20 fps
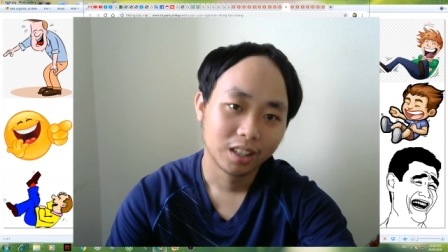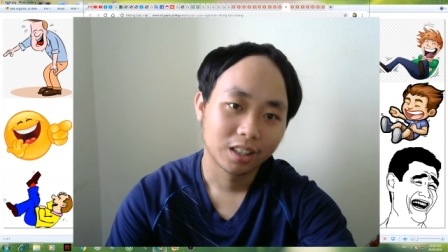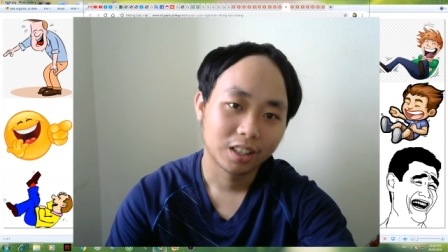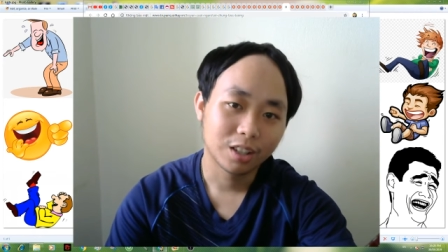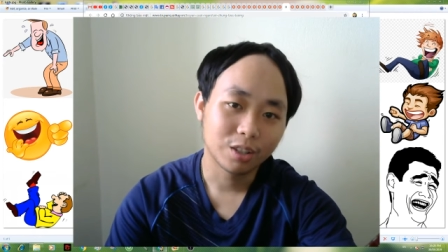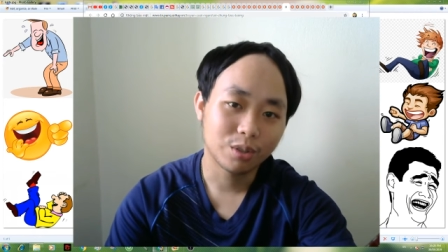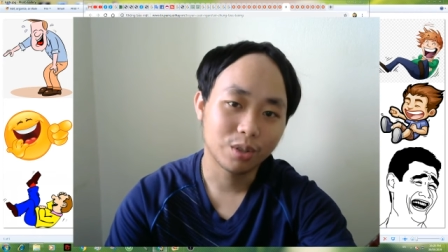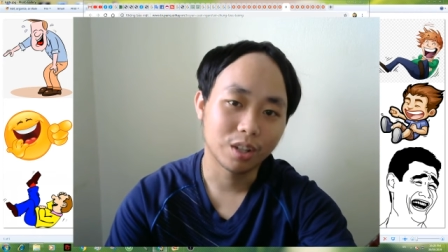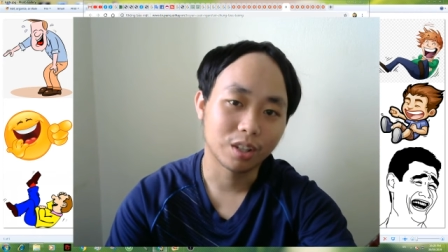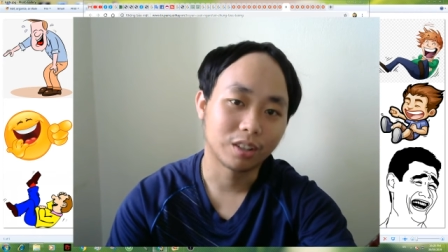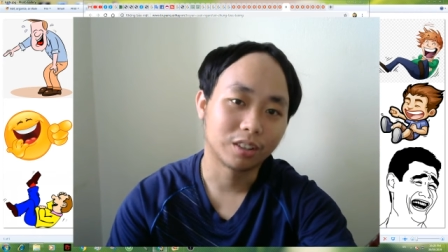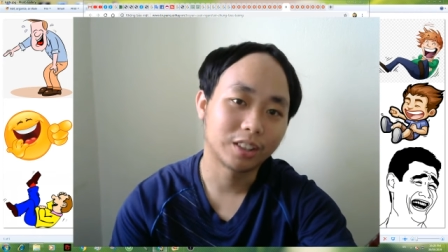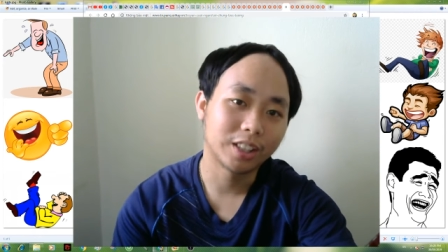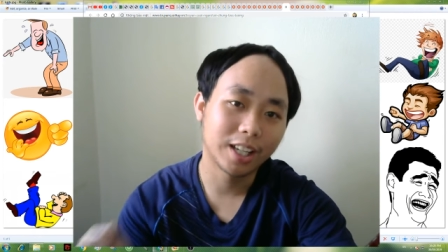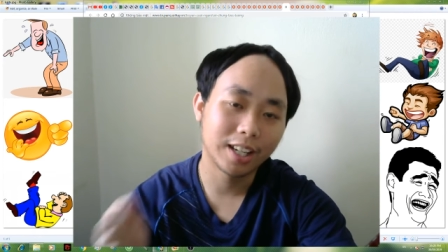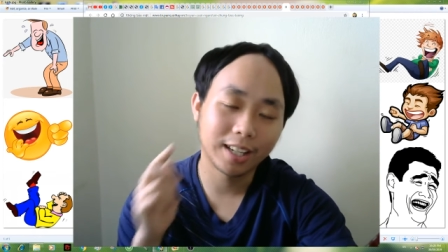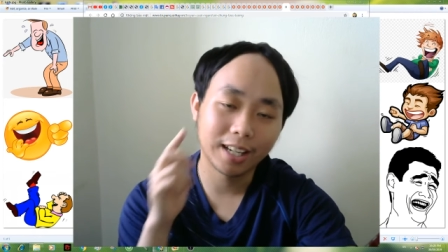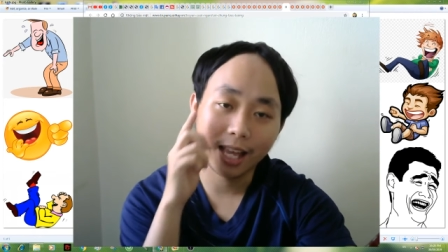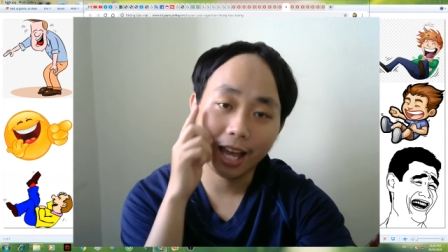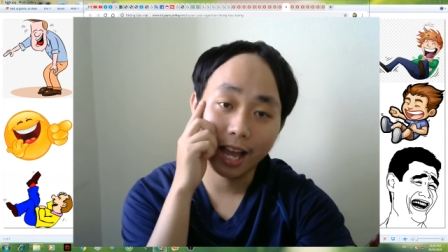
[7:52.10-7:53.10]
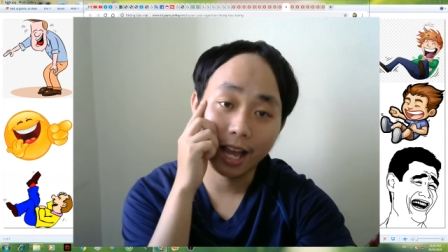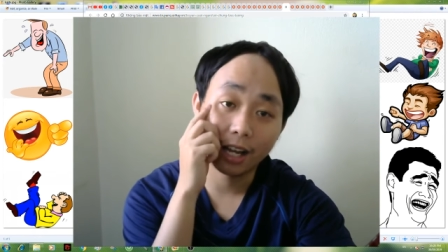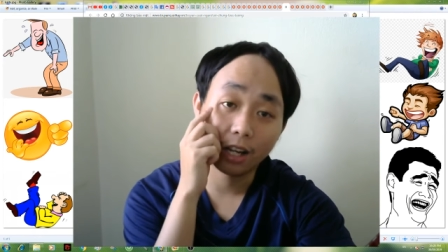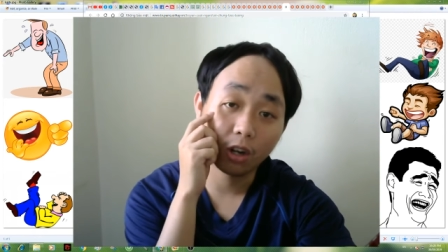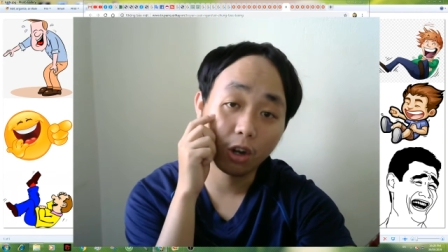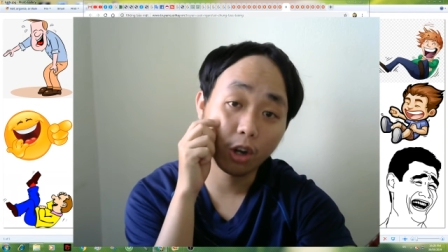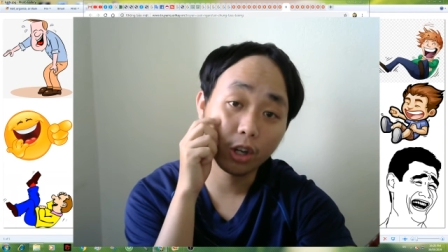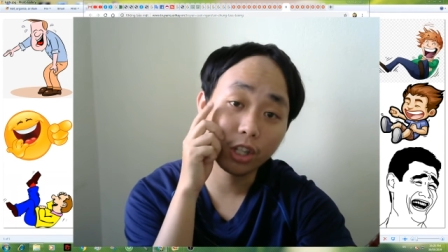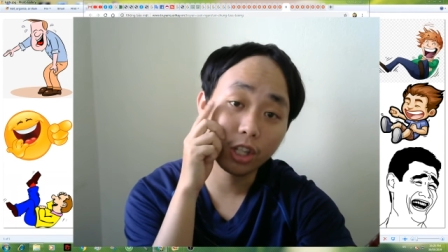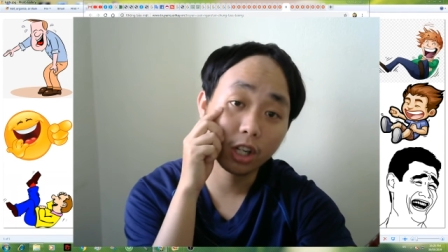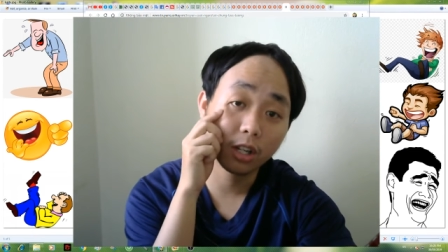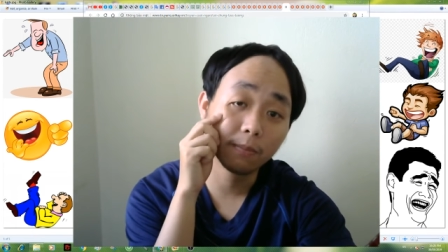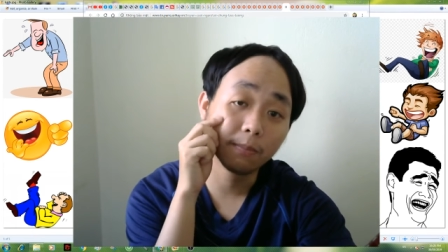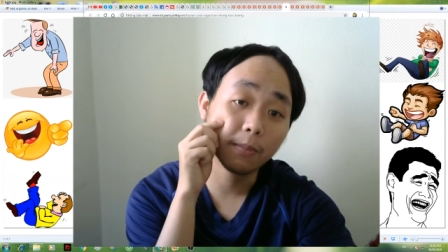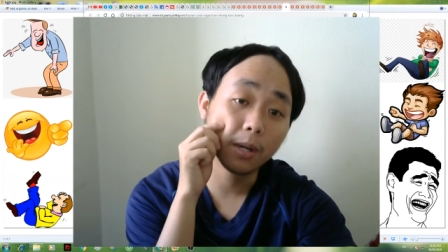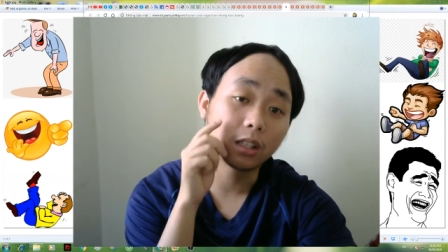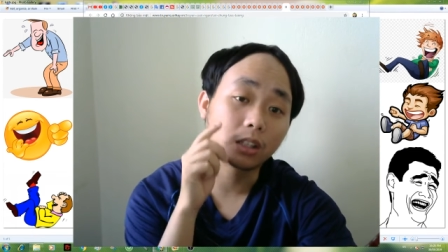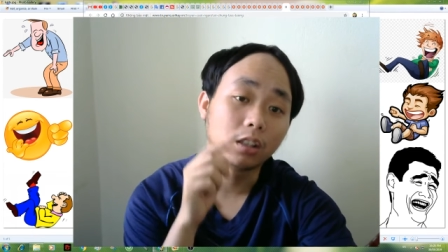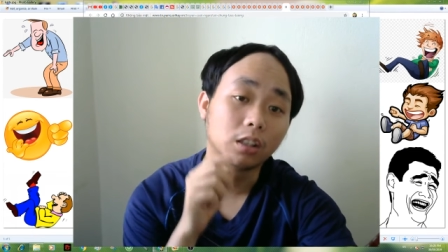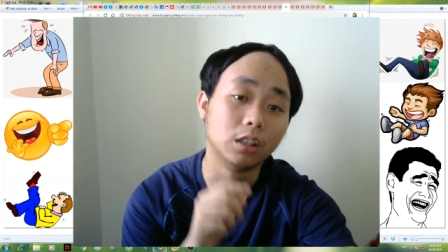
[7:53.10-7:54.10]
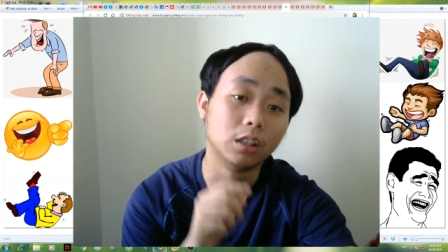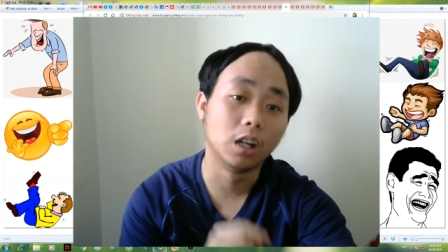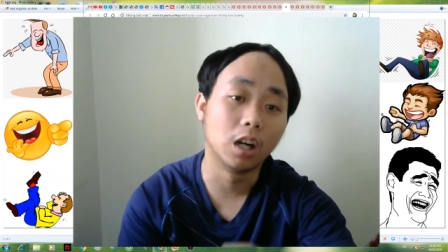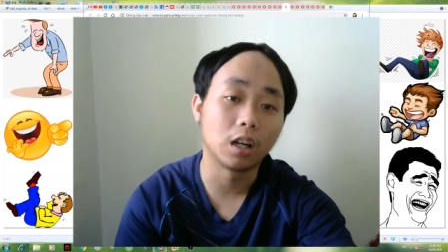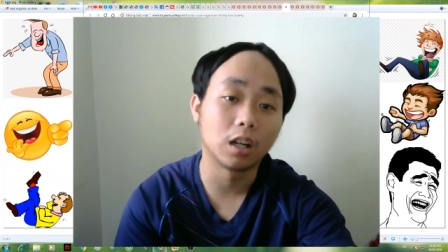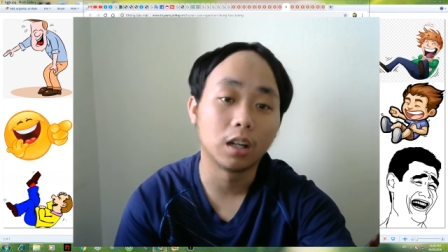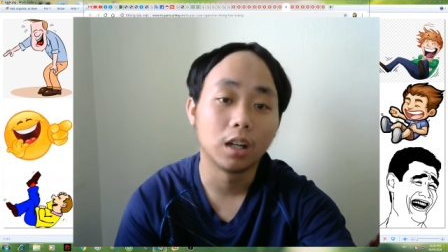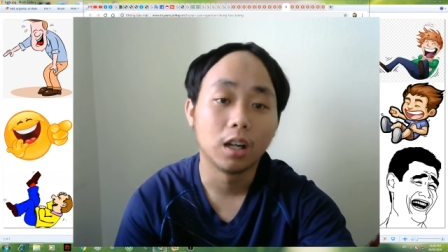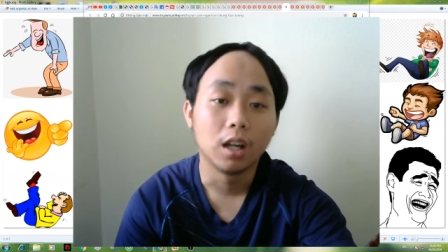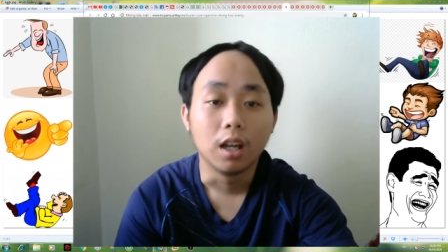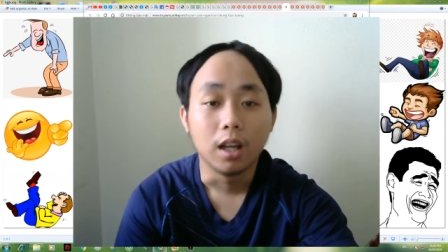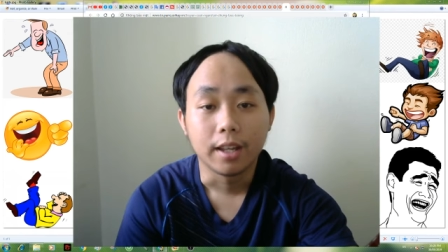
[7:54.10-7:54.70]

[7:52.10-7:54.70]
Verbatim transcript: Câu chuyện có tên là Coi chừng bức tường